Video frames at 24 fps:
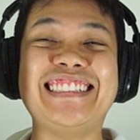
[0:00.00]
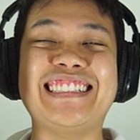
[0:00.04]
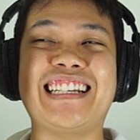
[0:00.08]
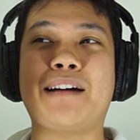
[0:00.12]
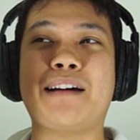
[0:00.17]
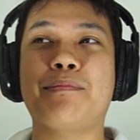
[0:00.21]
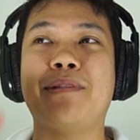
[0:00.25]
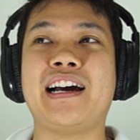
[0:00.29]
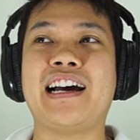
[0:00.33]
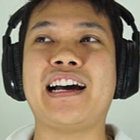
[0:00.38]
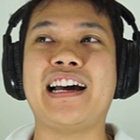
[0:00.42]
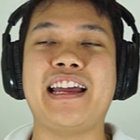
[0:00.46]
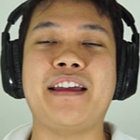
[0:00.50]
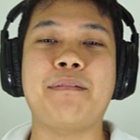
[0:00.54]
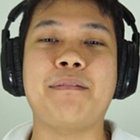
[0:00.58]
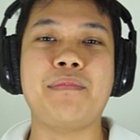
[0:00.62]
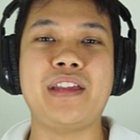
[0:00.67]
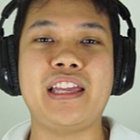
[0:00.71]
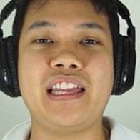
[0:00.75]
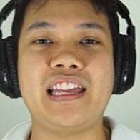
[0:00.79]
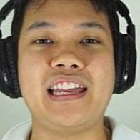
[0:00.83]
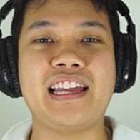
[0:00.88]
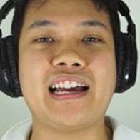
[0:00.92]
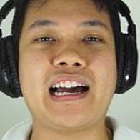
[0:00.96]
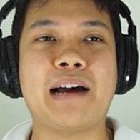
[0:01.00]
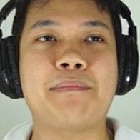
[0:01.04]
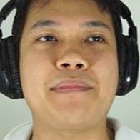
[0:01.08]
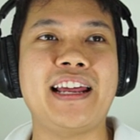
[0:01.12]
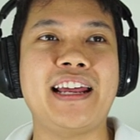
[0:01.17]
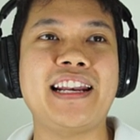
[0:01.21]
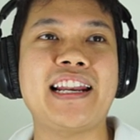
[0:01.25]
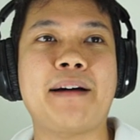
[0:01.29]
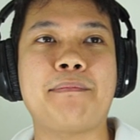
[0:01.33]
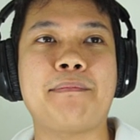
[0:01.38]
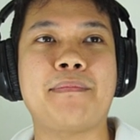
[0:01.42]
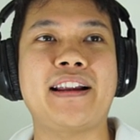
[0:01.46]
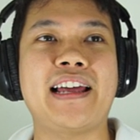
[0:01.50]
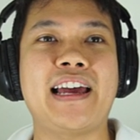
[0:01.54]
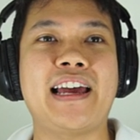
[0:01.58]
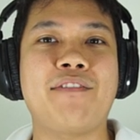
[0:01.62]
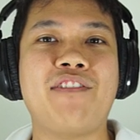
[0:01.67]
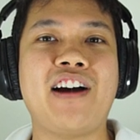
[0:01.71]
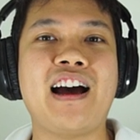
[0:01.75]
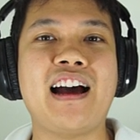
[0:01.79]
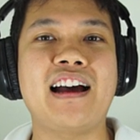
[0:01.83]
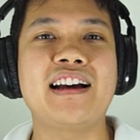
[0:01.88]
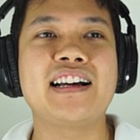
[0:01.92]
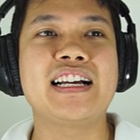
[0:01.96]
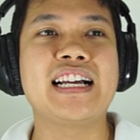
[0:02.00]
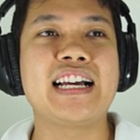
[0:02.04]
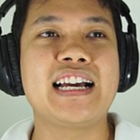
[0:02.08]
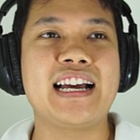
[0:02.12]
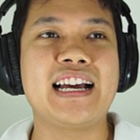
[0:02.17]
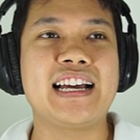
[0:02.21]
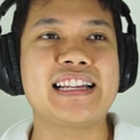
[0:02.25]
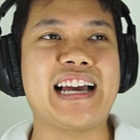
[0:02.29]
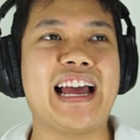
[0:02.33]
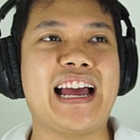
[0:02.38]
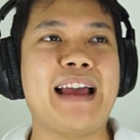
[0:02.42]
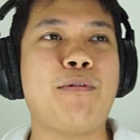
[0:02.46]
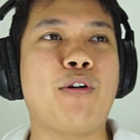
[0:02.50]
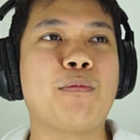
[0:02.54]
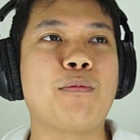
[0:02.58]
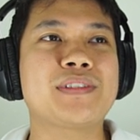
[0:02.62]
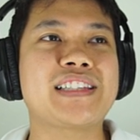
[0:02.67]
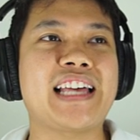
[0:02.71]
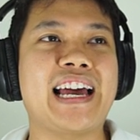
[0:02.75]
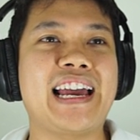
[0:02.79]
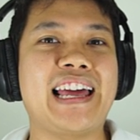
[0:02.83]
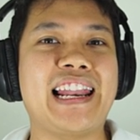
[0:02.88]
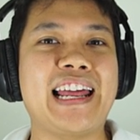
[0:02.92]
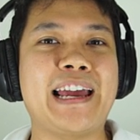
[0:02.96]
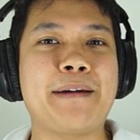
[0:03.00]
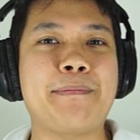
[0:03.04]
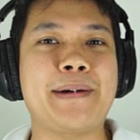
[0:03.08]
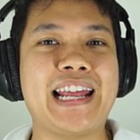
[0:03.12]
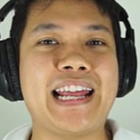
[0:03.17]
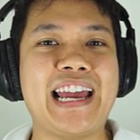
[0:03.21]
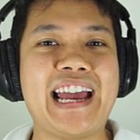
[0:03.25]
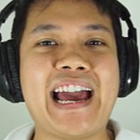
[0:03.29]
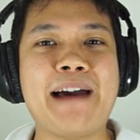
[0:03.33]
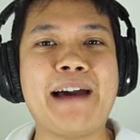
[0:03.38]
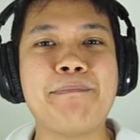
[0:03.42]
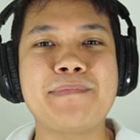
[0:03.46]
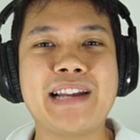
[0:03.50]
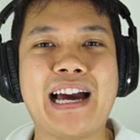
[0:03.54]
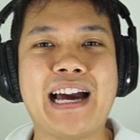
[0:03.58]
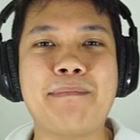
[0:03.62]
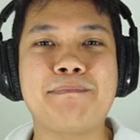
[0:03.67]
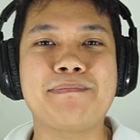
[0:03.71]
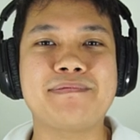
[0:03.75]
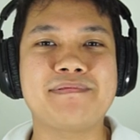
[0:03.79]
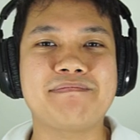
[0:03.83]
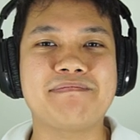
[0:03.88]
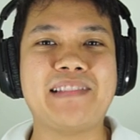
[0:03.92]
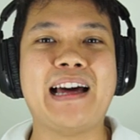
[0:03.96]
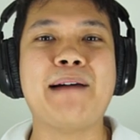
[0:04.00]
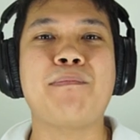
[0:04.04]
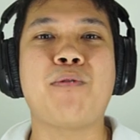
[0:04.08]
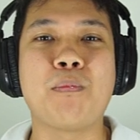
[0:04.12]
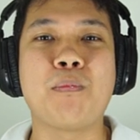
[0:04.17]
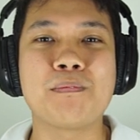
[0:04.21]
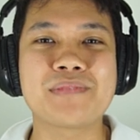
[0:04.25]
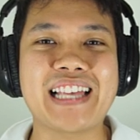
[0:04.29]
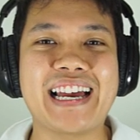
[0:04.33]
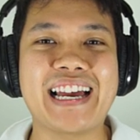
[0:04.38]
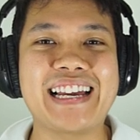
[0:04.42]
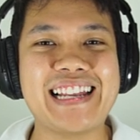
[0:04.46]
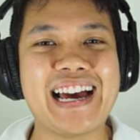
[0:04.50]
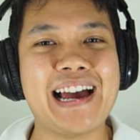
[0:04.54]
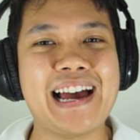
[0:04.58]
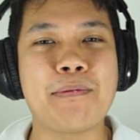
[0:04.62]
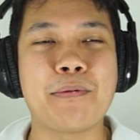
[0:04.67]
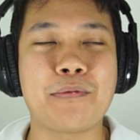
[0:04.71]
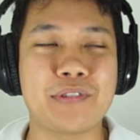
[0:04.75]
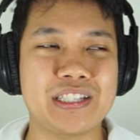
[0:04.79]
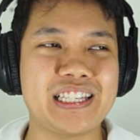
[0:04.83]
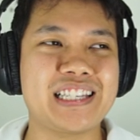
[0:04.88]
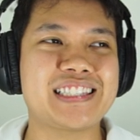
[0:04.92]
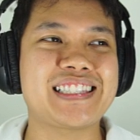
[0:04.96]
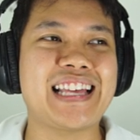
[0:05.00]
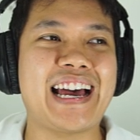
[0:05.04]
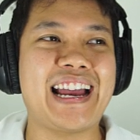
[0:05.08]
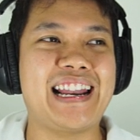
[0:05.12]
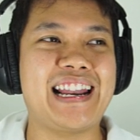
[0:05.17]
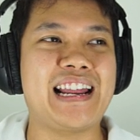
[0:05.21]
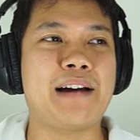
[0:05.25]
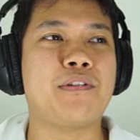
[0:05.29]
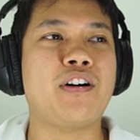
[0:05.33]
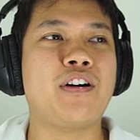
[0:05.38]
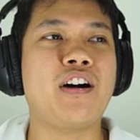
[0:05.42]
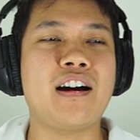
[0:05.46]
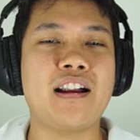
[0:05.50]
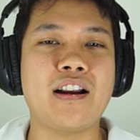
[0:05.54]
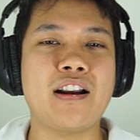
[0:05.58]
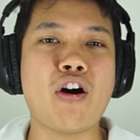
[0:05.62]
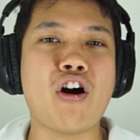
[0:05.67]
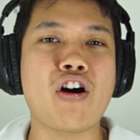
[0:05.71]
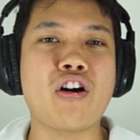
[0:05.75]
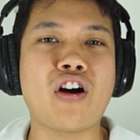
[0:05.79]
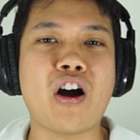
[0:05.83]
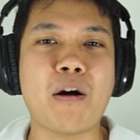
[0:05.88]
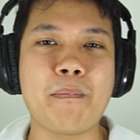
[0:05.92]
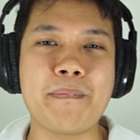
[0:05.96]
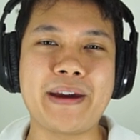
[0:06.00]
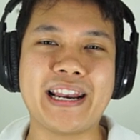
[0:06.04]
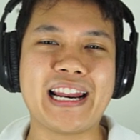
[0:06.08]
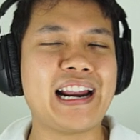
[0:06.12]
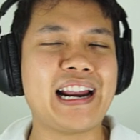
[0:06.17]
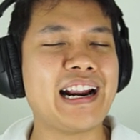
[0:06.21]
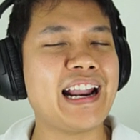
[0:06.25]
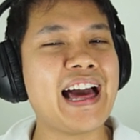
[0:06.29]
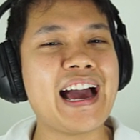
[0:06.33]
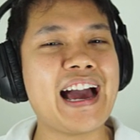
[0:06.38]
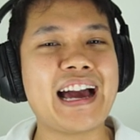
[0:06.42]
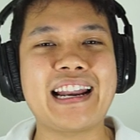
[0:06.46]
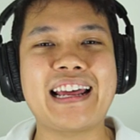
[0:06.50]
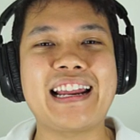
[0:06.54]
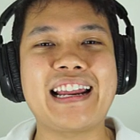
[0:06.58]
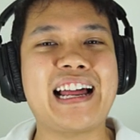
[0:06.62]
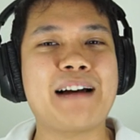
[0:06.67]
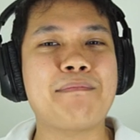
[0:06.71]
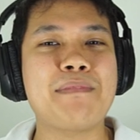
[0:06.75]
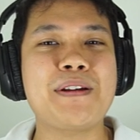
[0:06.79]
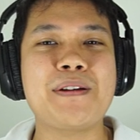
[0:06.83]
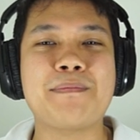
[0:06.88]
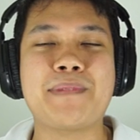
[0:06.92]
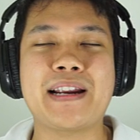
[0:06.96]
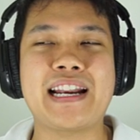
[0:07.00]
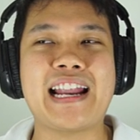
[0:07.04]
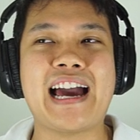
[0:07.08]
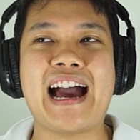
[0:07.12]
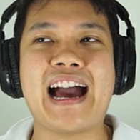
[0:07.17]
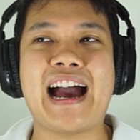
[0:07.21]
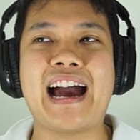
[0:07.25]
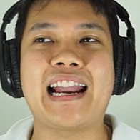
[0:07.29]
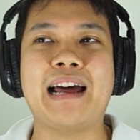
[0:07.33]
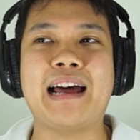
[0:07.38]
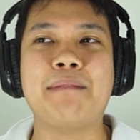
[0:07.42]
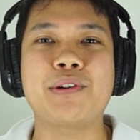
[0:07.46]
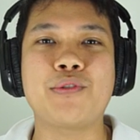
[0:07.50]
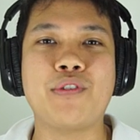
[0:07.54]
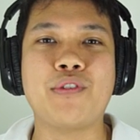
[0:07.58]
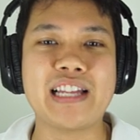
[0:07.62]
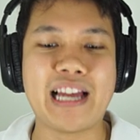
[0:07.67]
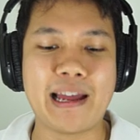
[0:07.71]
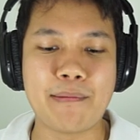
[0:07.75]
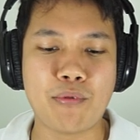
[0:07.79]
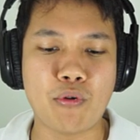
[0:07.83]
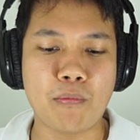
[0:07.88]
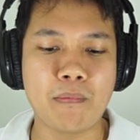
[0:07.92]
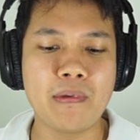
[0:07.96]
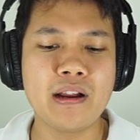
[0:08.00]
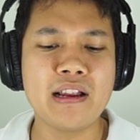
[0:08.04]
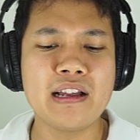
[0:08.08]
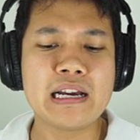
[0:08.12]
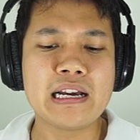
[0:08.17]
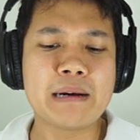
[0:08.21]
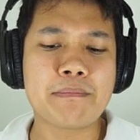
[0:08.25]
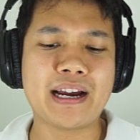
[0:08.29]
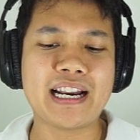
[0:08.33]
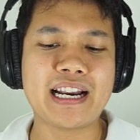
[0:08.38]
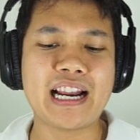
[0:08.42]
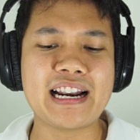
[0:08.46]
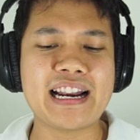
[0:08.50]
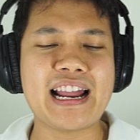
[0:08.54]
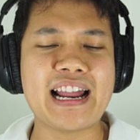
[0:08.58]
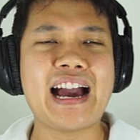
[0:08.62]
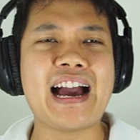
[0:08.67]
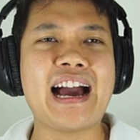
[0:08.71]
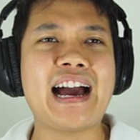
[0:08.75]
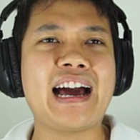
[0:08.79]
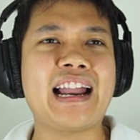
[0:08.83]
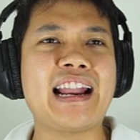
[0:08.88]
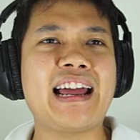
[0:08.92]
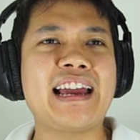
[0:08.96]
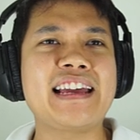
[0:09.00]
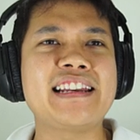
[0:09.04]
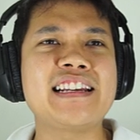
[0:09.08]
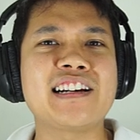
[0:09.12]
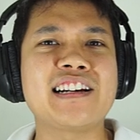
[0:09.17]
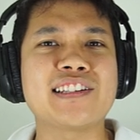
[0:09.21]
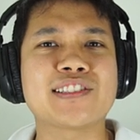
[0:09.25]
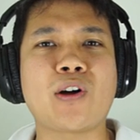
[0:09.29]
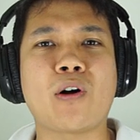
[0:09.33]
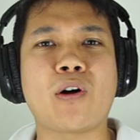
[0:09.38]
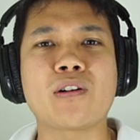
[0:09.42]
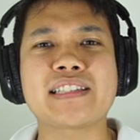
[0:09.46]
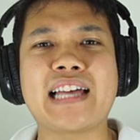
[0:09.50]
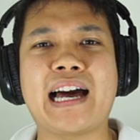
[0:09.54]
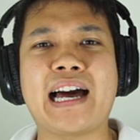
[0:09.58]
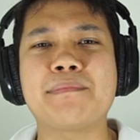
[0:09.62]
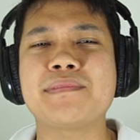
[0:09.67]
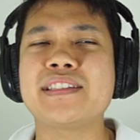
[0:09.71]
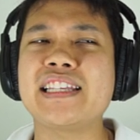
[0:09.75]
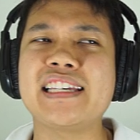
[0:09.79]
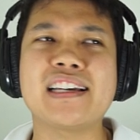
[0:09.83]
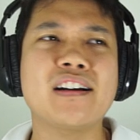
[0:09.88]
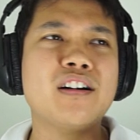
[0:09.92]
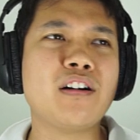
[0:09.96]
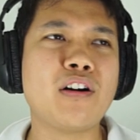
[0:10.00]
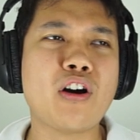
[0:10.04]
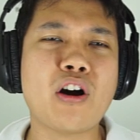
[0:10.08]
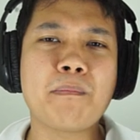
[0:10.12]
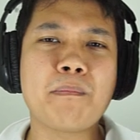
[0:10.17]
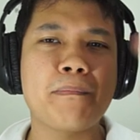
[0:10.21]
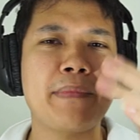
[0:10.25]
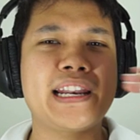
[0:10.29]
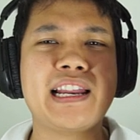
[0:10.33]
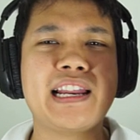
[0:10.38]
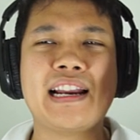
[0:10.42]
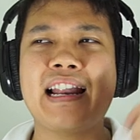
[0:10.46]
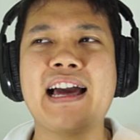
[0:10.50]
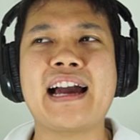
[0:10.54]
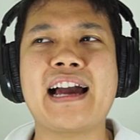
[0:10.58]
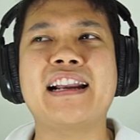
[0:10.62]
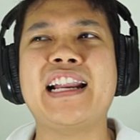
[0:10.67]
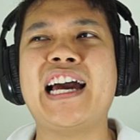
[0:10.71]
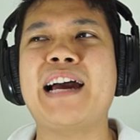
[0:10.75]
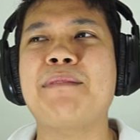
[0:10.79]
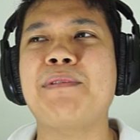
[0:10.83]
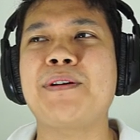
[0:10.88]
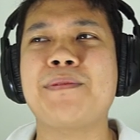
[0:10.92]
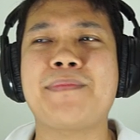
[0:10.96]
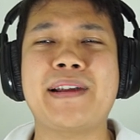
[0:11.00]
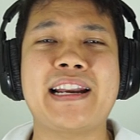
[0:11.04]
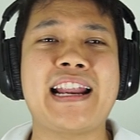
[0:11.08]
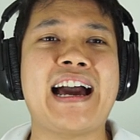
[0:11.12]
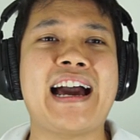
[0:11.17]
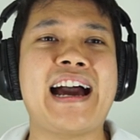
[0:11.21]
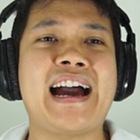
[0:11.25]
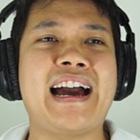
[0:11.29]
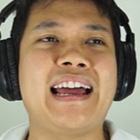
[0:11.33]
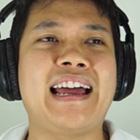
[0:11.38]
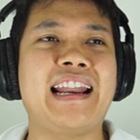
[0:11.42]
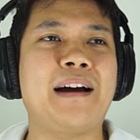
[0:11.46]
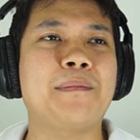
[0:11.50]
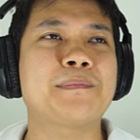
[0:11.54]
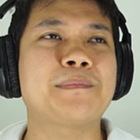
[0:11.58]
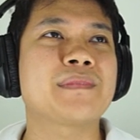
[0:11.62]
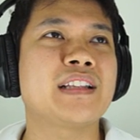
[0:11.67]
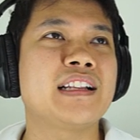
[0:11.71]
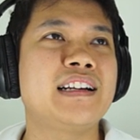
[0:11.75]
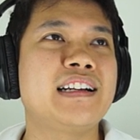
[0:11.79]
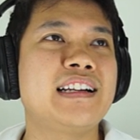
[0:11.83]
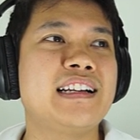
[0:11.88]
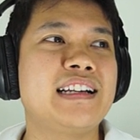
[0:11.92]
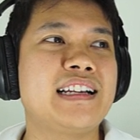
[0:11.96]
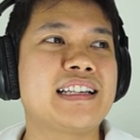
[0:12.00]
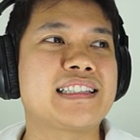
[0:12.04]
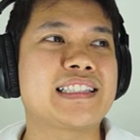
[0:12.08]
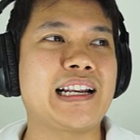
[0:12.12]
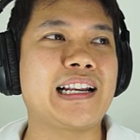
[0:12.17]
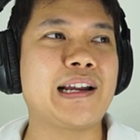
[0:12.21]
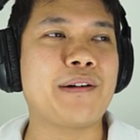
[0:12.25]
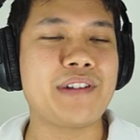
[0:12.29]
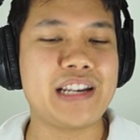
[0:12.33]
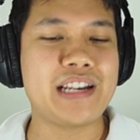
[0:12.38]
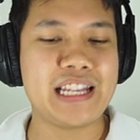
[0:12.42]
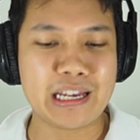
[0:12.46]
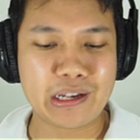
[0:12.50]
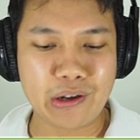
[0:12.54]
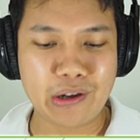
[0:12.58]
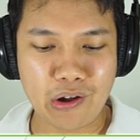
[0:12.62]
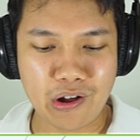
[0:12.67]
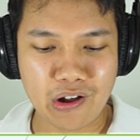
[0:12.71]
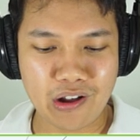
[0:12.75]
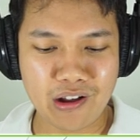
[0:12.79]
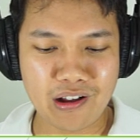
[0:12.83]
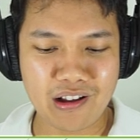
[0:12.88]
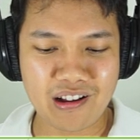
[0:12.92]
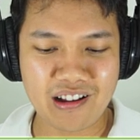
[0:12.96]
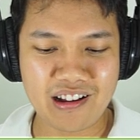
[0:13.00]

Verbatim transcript: นะครับถ้าใครมีคำแนะนำอะไรว่าอยากให้ผมใส่อะไรไปในแอปนะครับถ้าผมใส่ได้ผมก็จะใส่ครับก็รอคอมเมนต์ข้างล่างเลยนะครับไม่มีปัญหาครับหรือว่าอยากให้ผมพัฒนาอะไร1 2 3 4ก็คอมเมนต์ข้างล่างได้ไม่มีปัญหาครับสำหรับวันนี้ก็